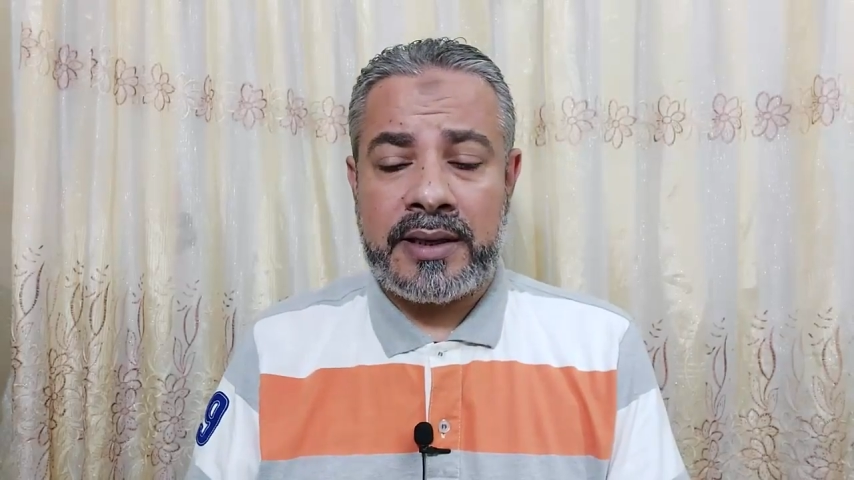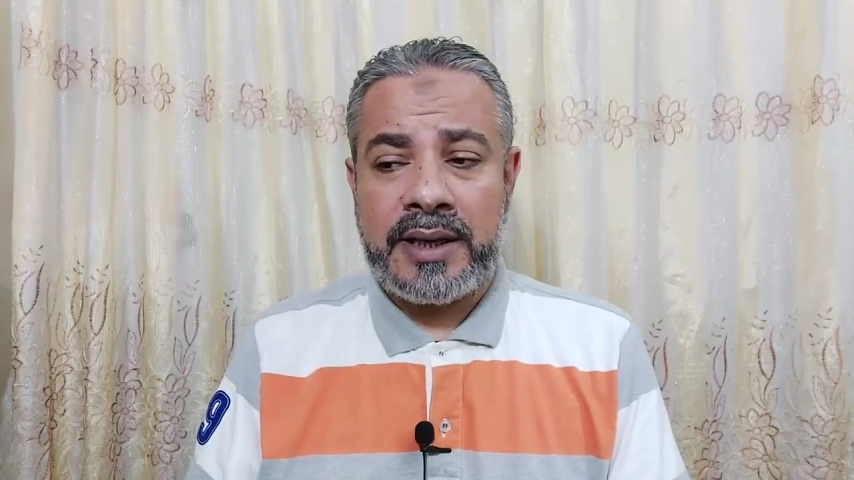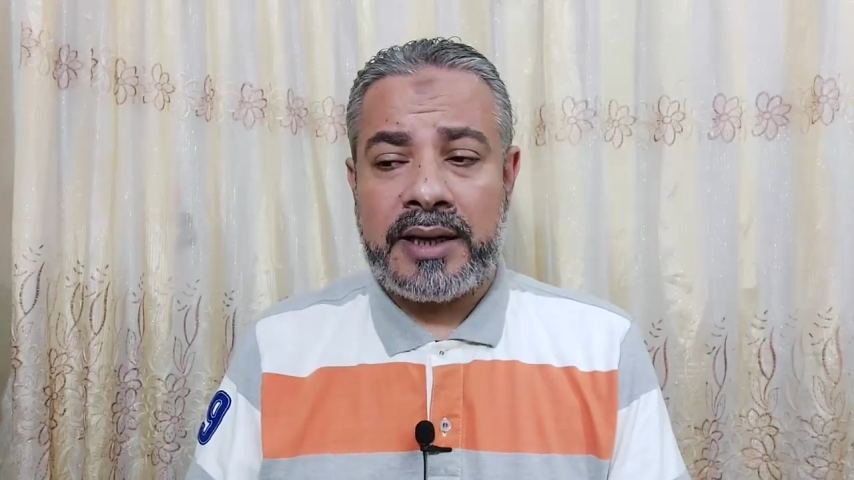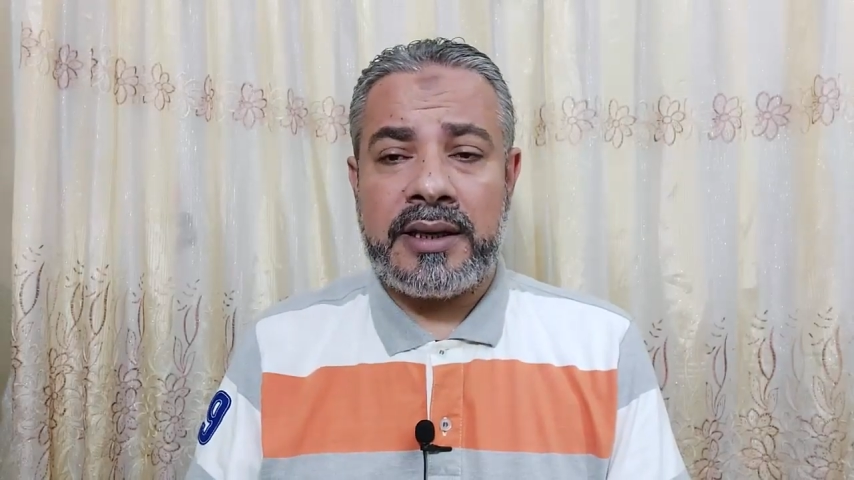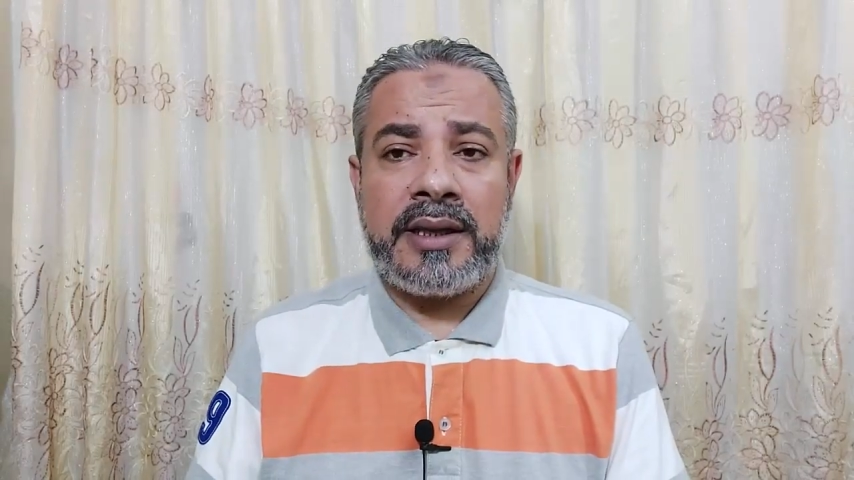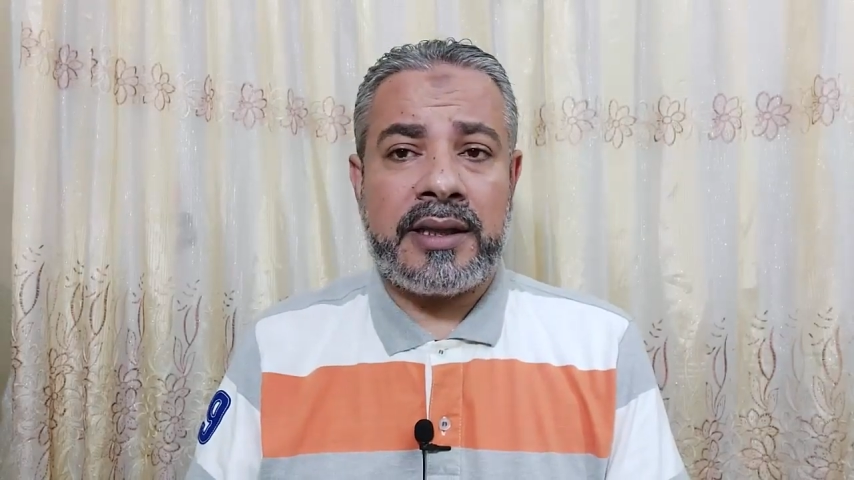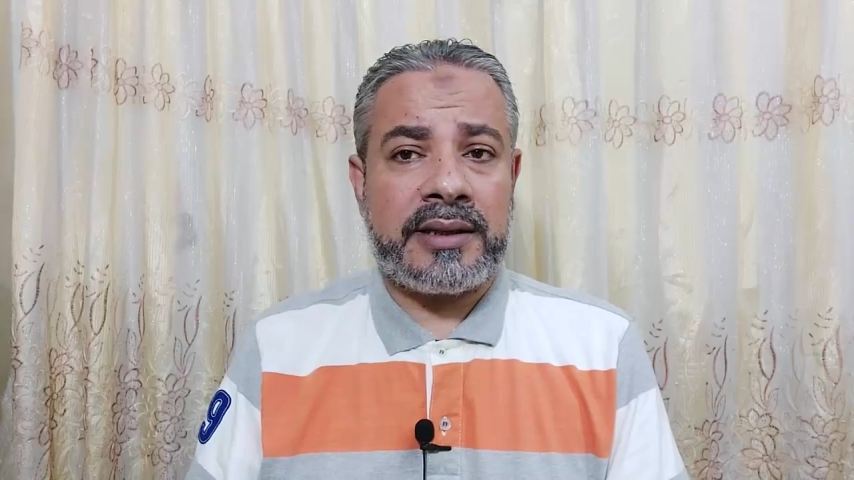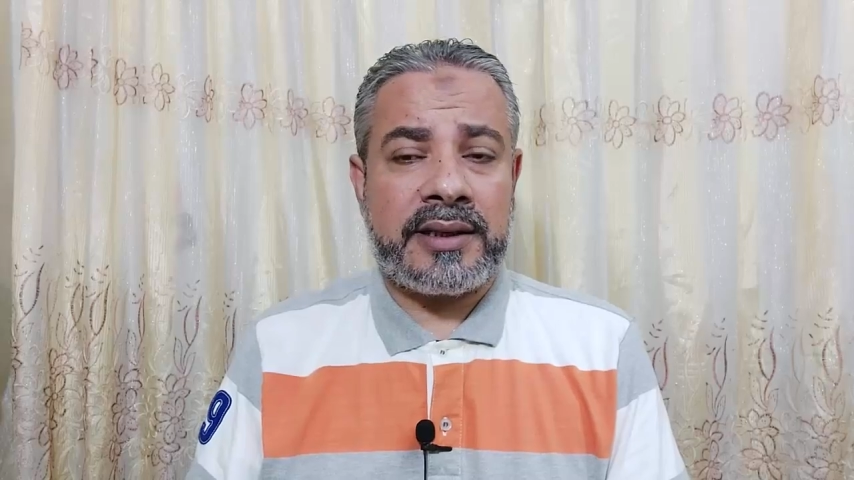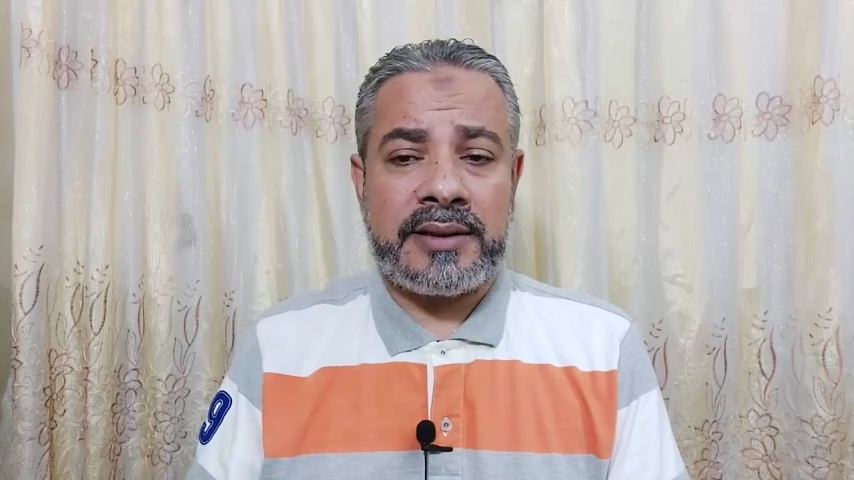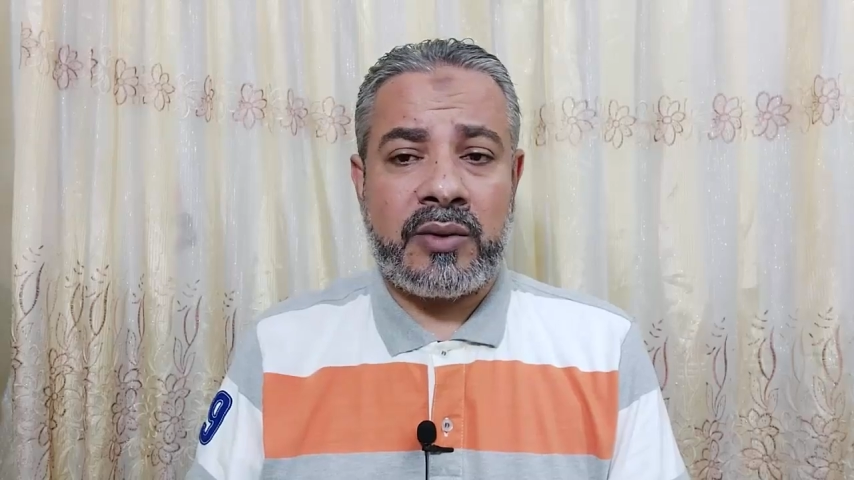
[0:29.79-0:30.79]
يعني إذا
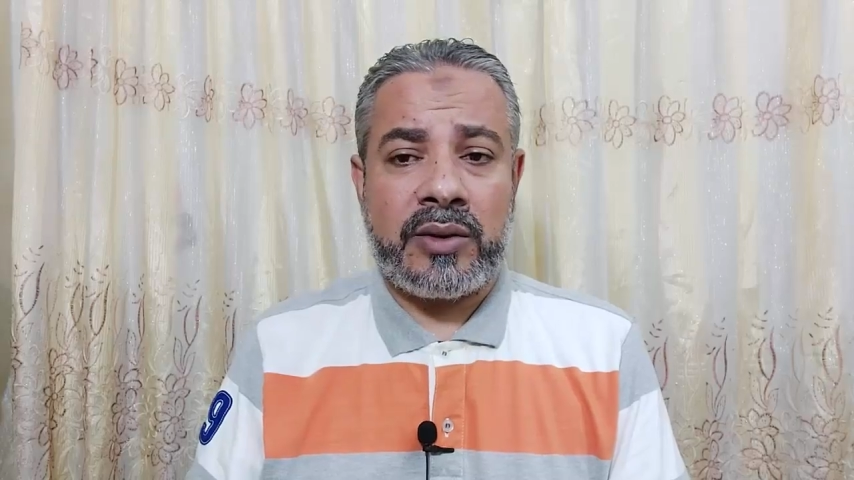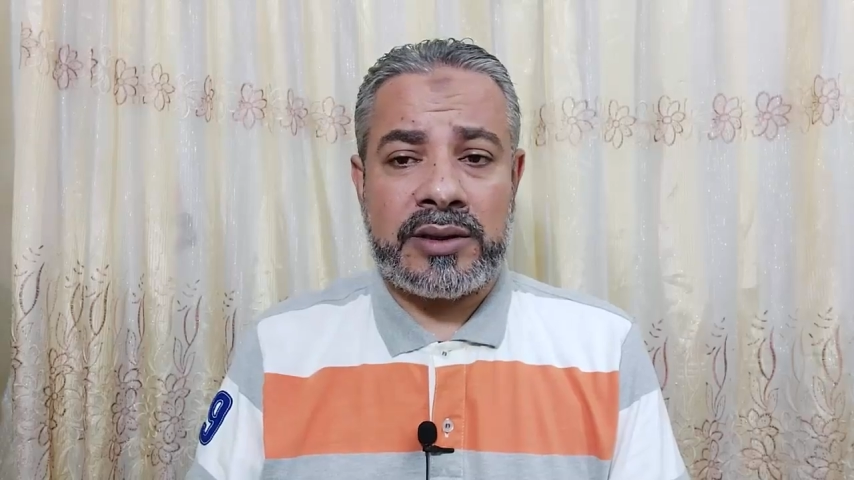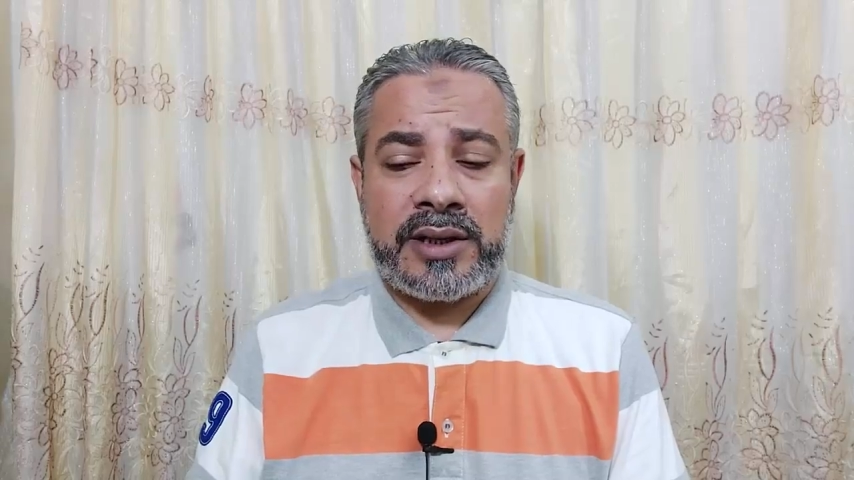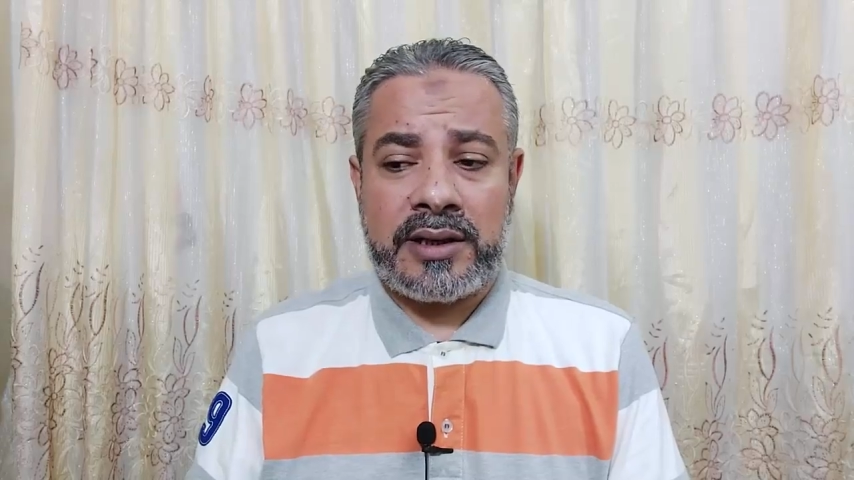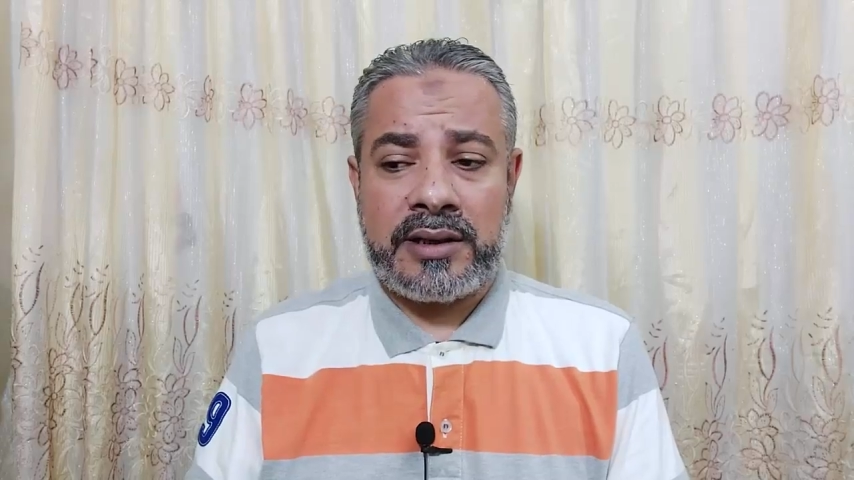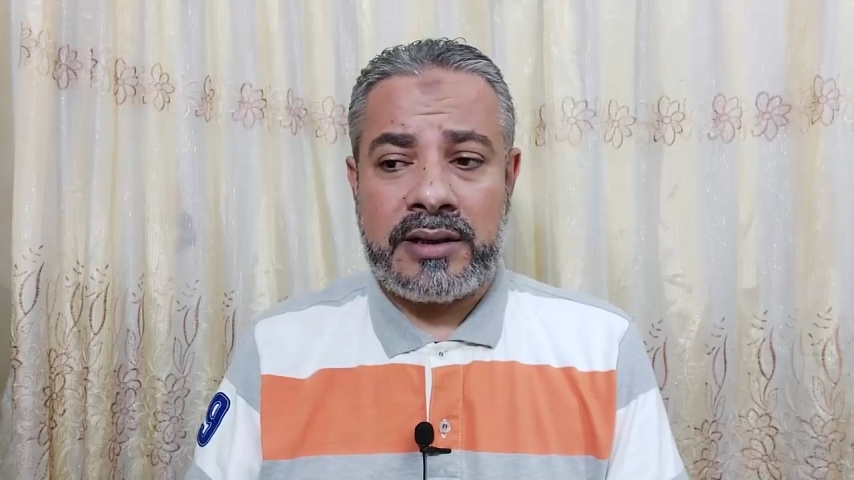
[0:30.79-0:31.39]
تزوج